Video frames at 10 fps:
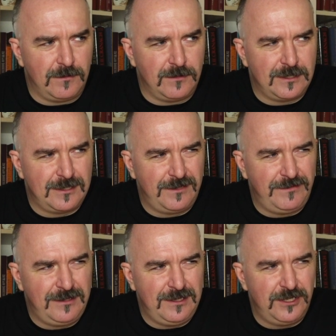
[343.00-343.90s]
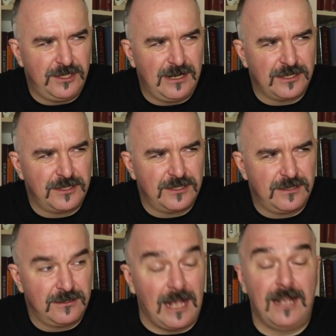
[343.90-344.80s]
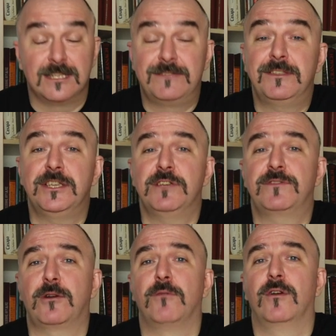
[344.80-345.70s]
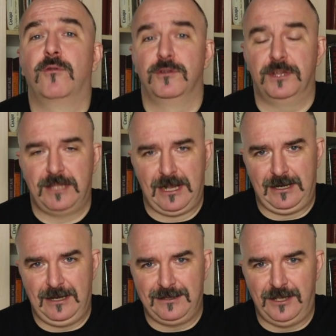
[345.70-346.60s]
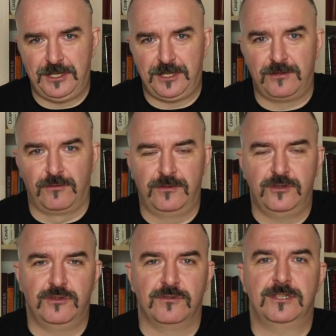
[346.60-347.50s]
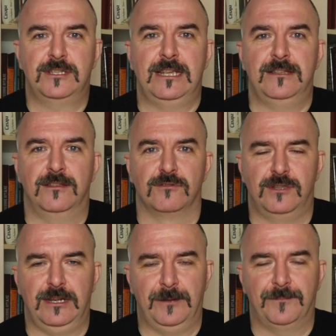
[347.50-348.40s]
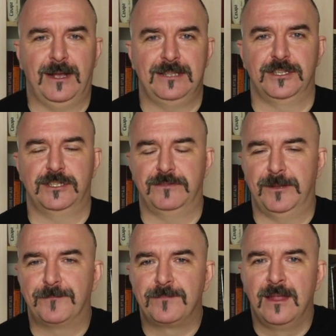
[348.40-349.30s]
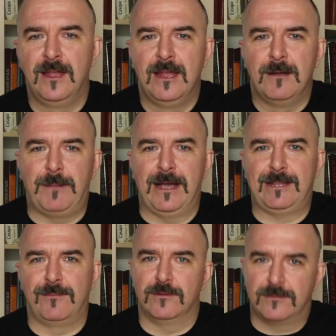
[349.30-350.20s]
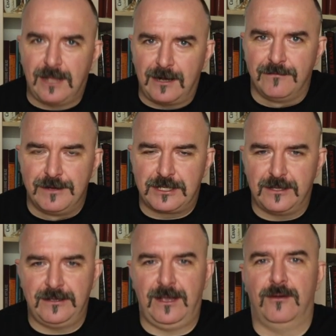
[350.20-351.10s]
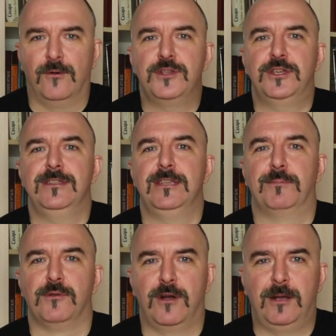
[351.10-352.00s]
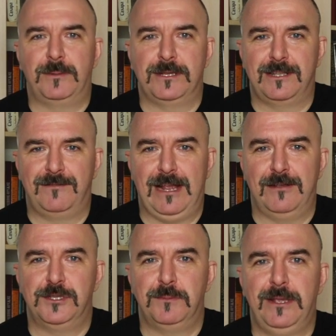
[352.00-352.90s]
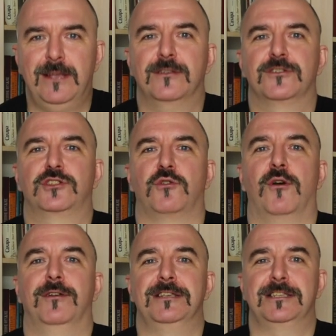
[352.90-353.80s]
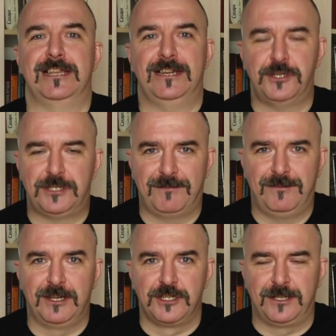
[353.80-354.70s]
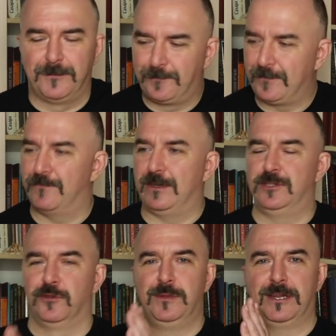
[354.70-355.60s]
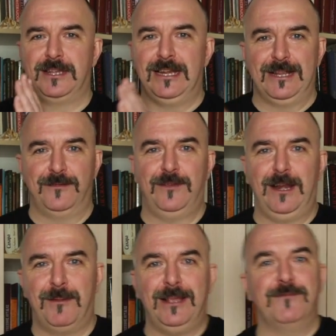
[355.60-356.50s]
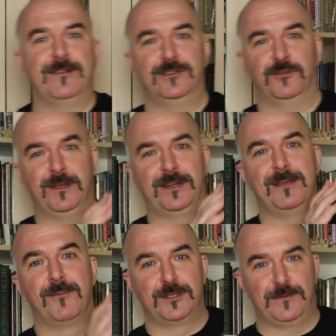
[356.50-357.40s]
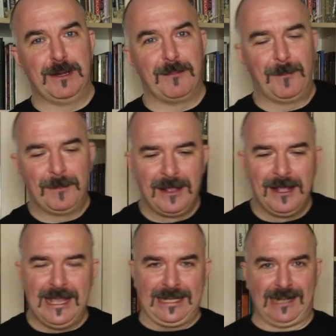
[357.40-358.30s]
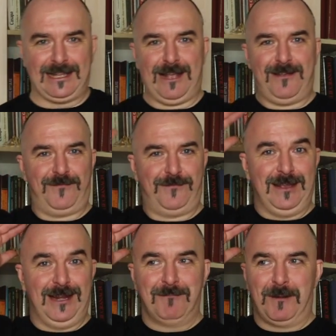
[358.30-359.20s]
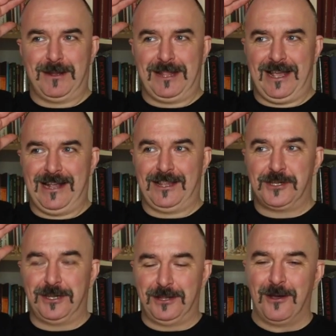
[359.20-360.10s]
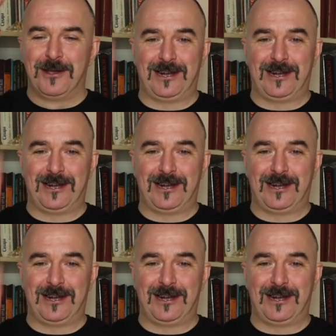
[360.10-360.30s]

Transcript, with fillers: с 2000, кажется, да, с 2002 года так или иначе сотрудничаю с киноиндустрией отечественной. Поэтому так вышло, я очень неплохо представляю себе, что исторического лежит в костюмерке Ленфильма и в костюмерке Мосфильма. И когда фильм попадает очередной